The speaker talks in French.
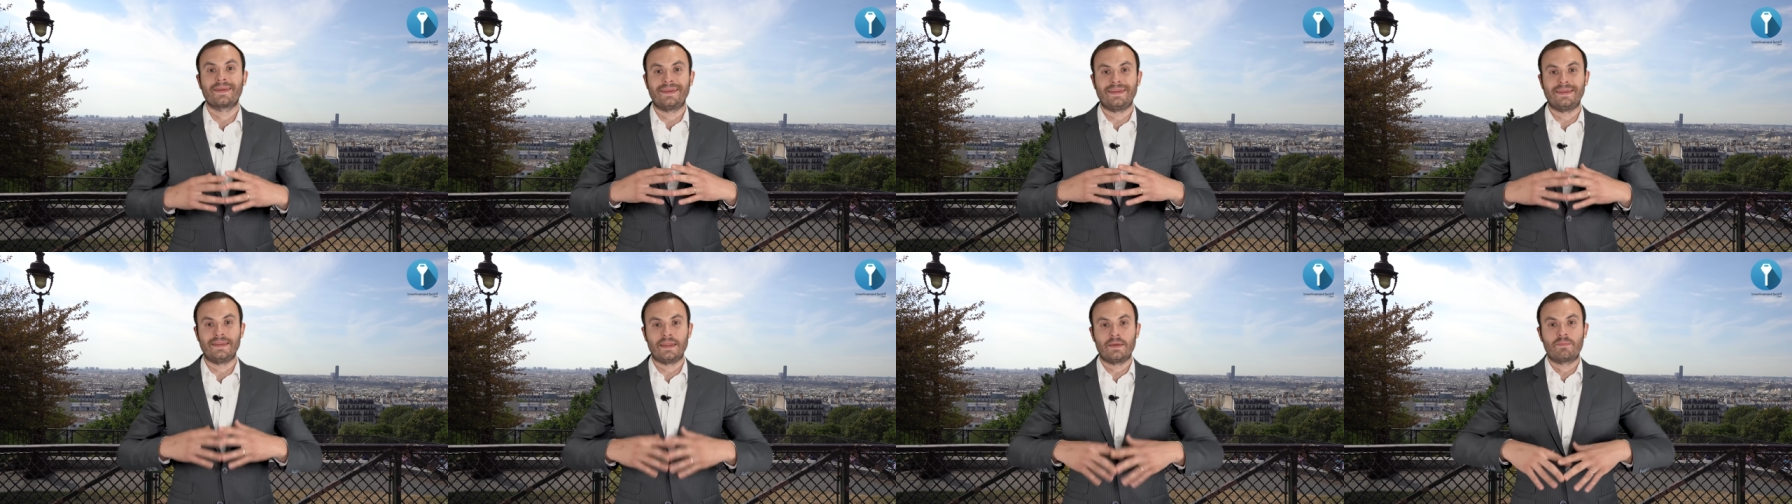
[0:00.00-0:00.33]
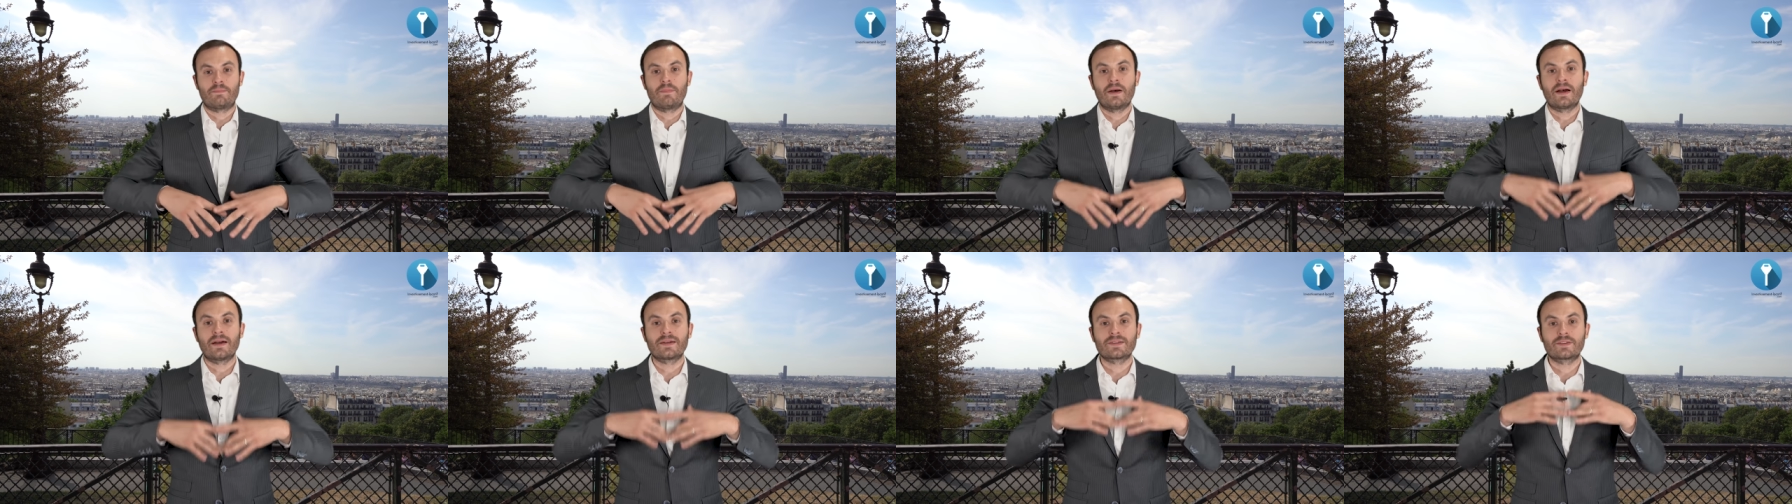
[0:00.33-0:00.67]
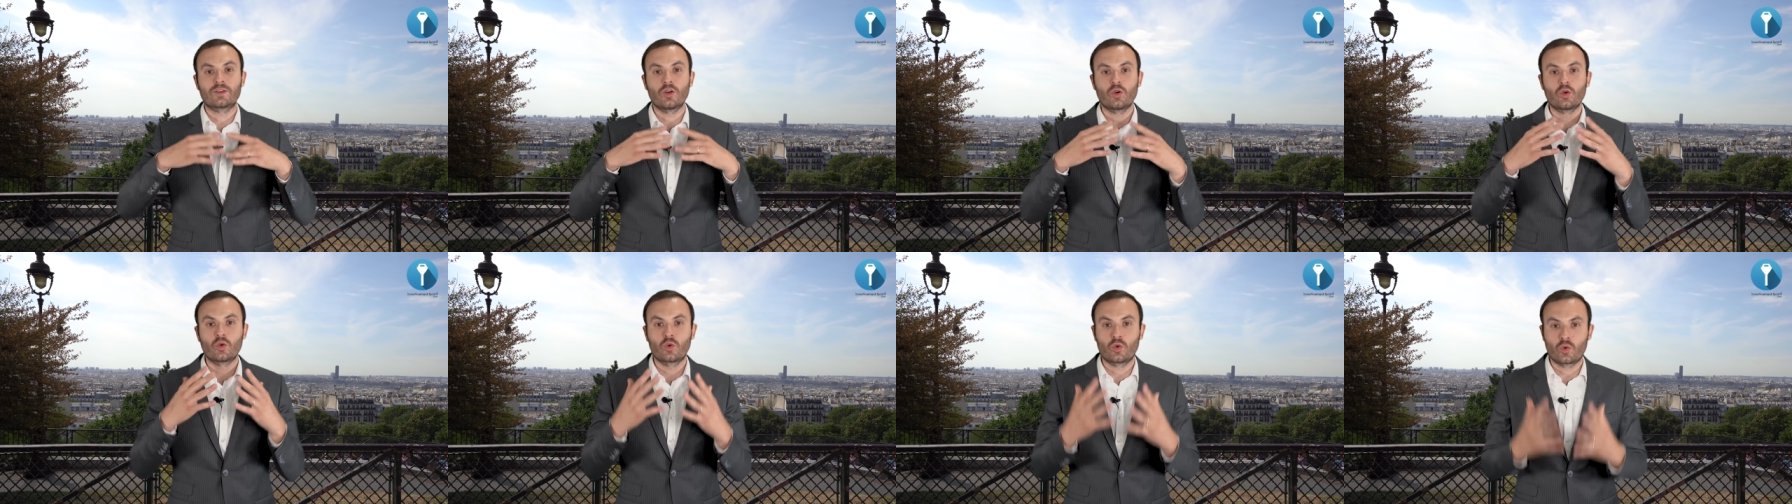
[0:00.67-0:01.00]
qui n'est pas un
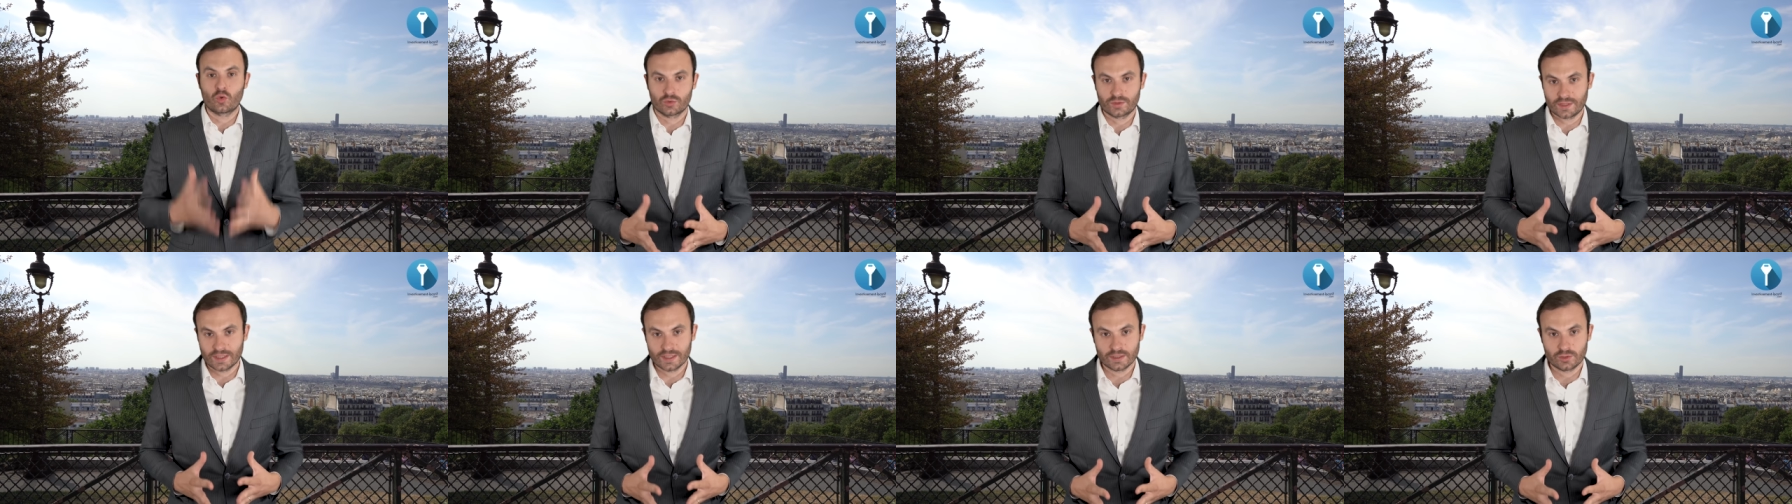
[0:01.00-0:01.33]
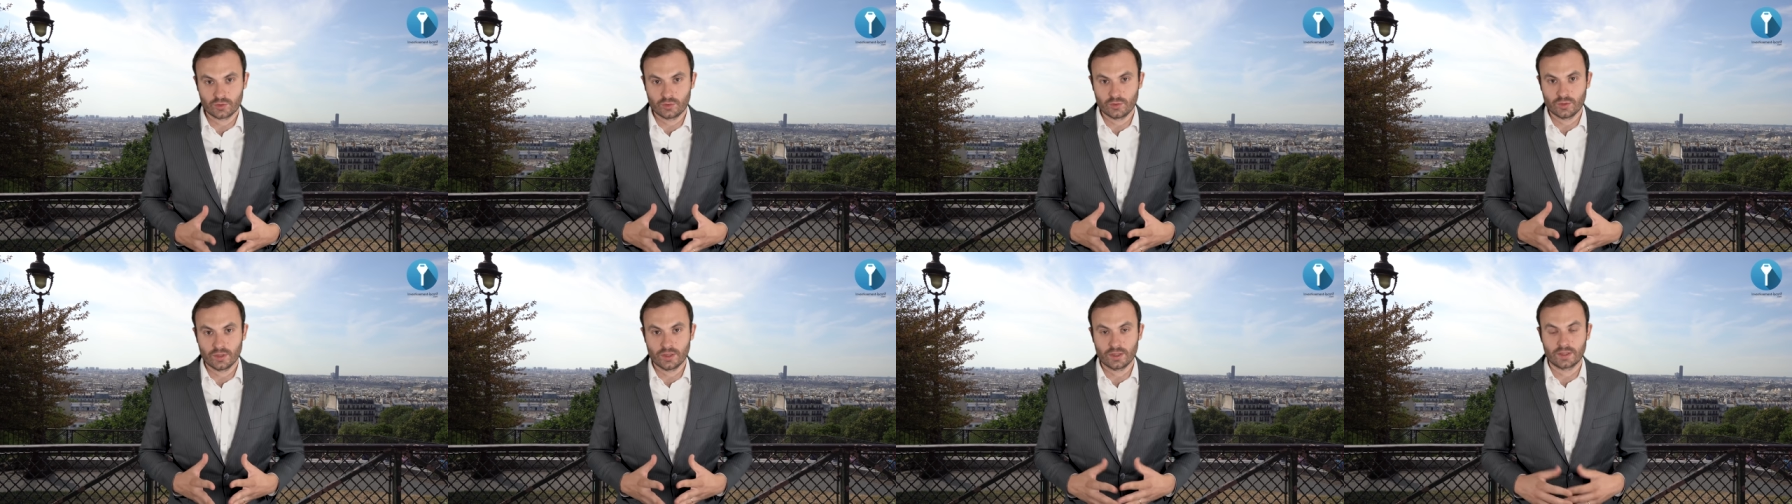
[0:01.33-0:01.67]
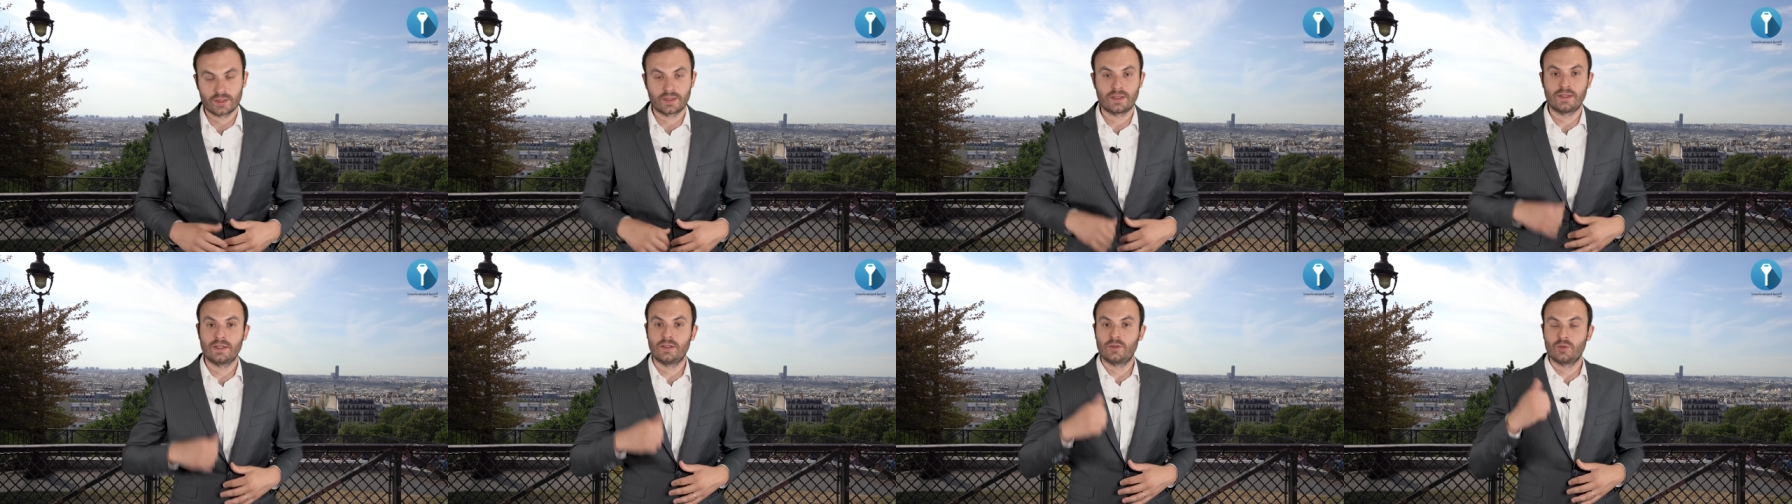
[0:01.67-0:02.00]
temps
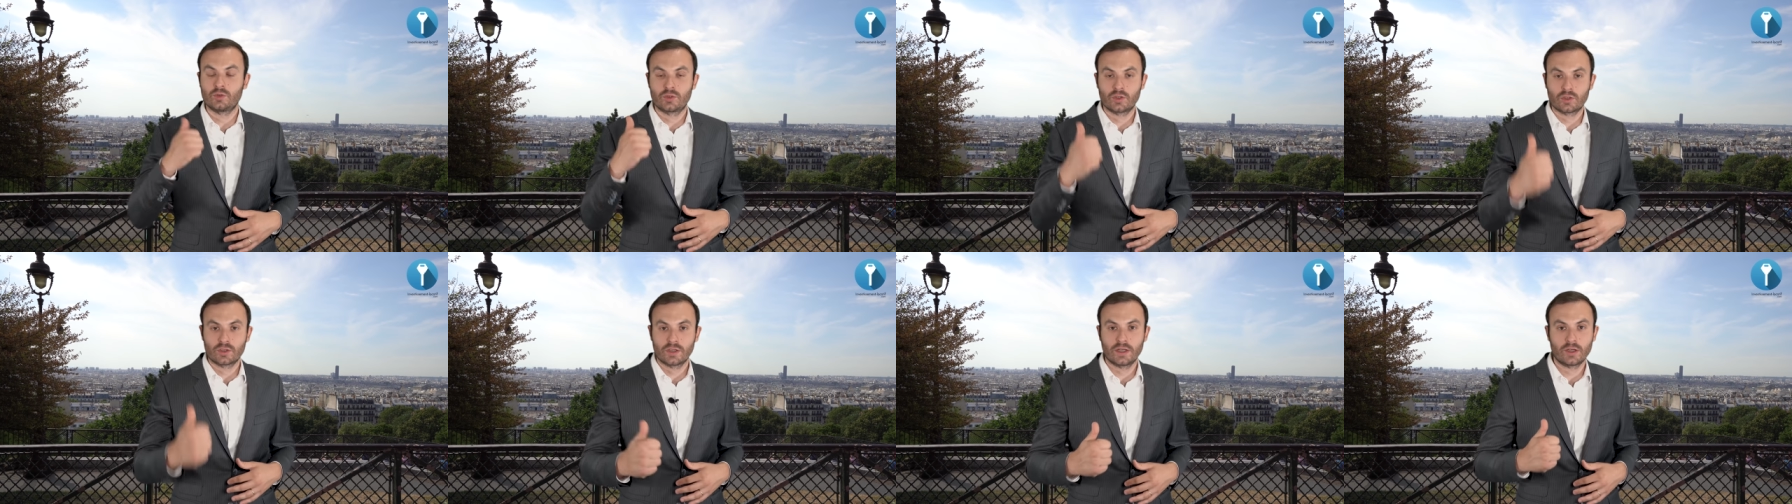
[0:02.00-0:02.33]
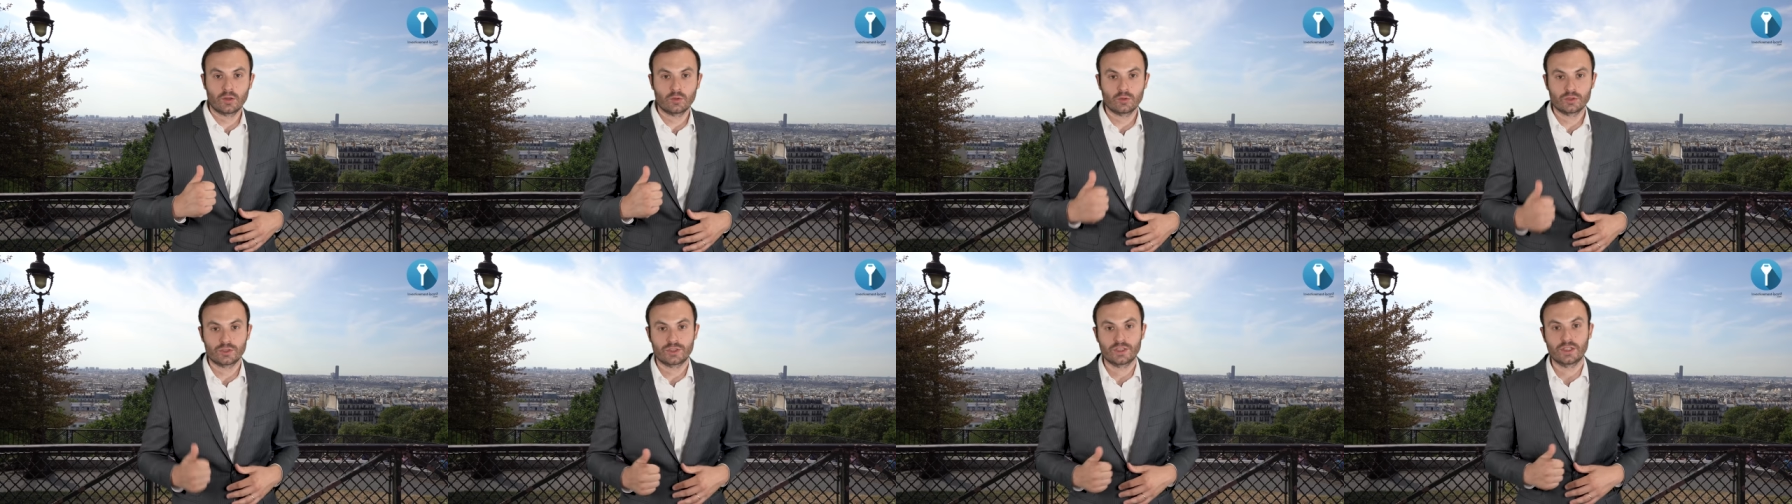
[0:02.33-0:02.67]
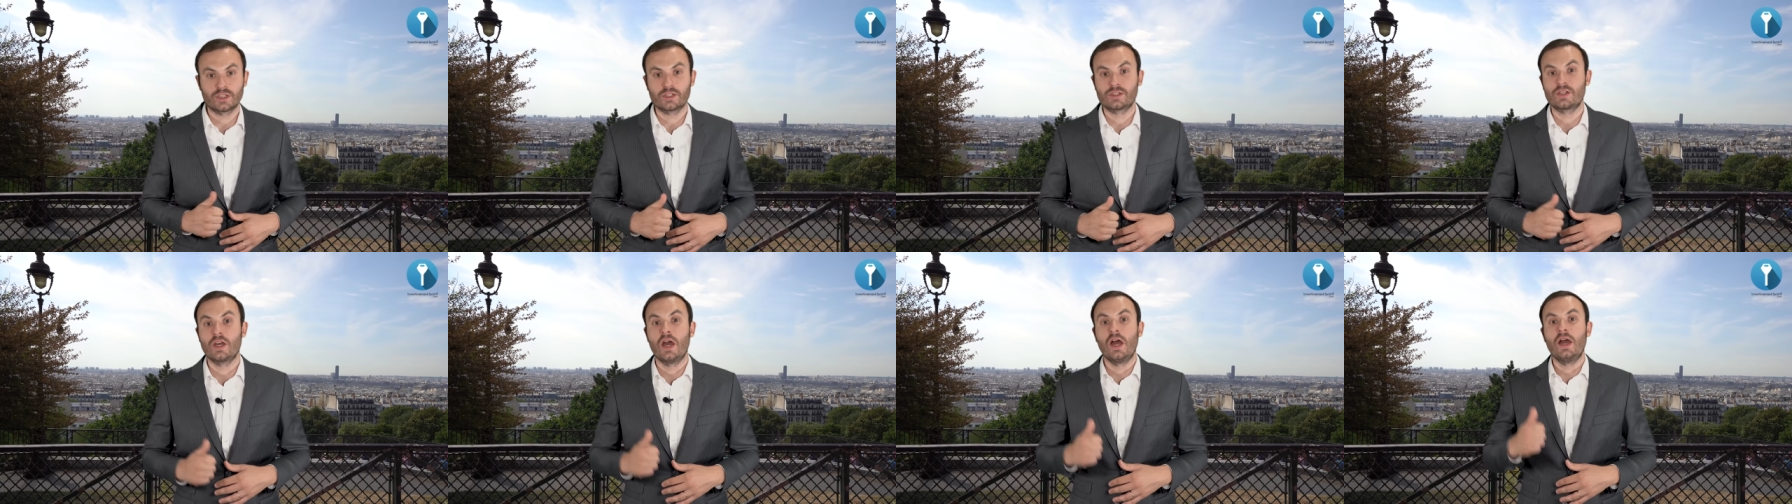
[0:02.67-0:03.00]
contractuel, qui est le temps de la
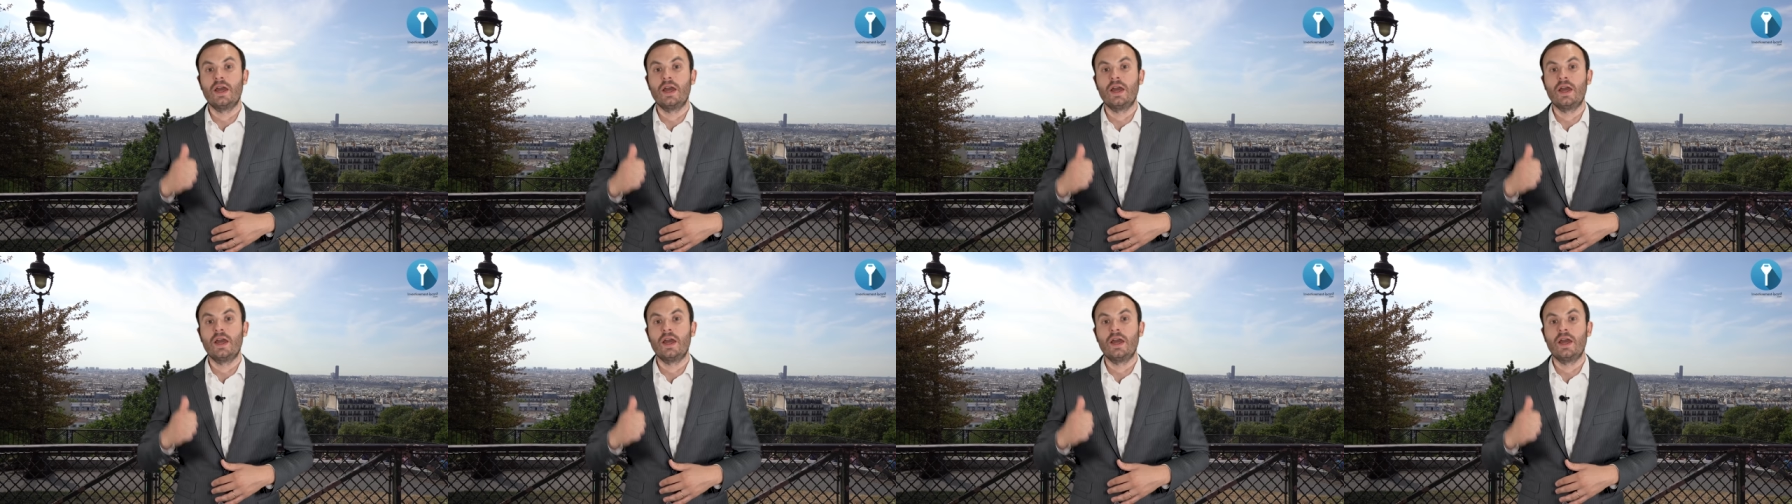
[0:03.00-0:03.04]
recherche